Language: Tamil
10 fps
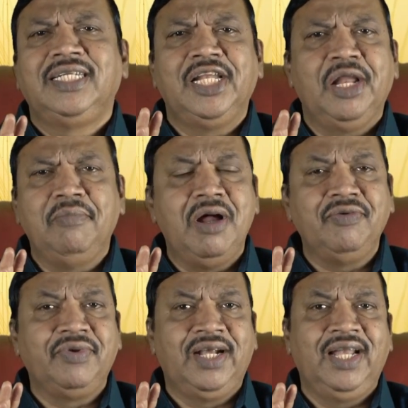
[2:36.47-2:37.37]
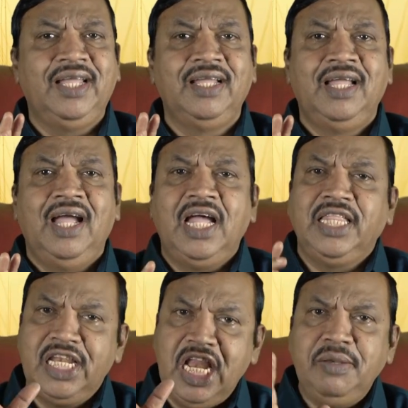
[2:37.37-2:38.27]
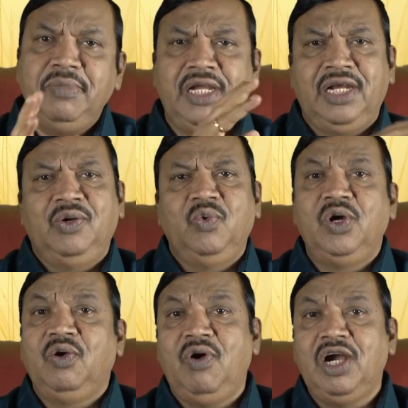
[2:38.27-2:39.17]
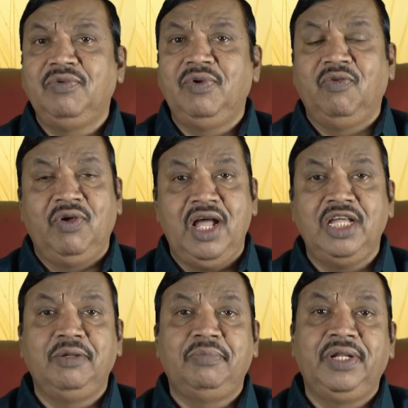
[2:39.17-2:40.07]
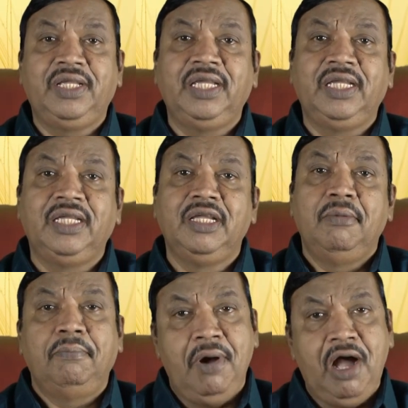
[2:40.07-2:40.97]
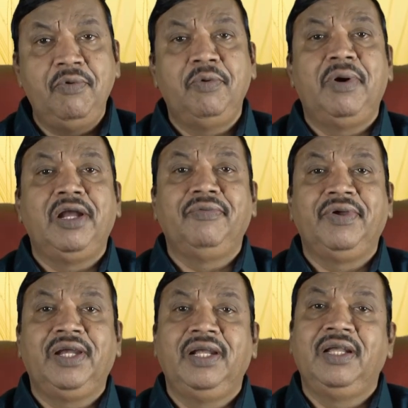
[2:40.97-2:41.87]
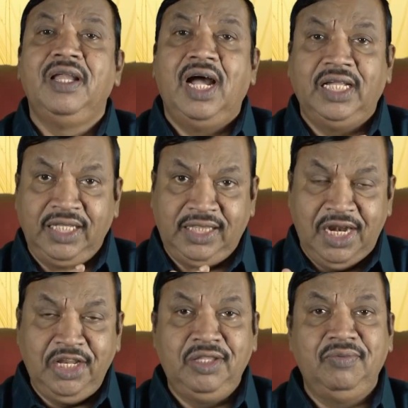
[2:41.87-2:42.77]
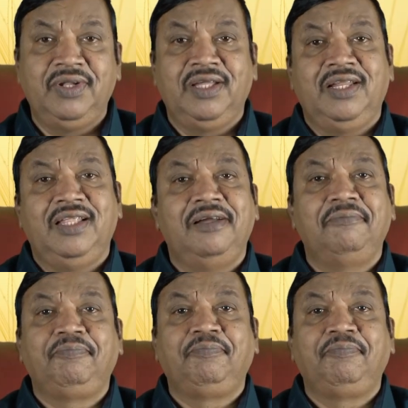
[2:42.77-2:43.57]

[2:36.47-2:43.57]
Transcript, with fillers: என் அன்பானவர்களே அந்த நன்மைகள் உங்கள் வாழ்வில் வராதபடிக்கு பாவமானவைகள் அதை தடுத்து விடுகிறதா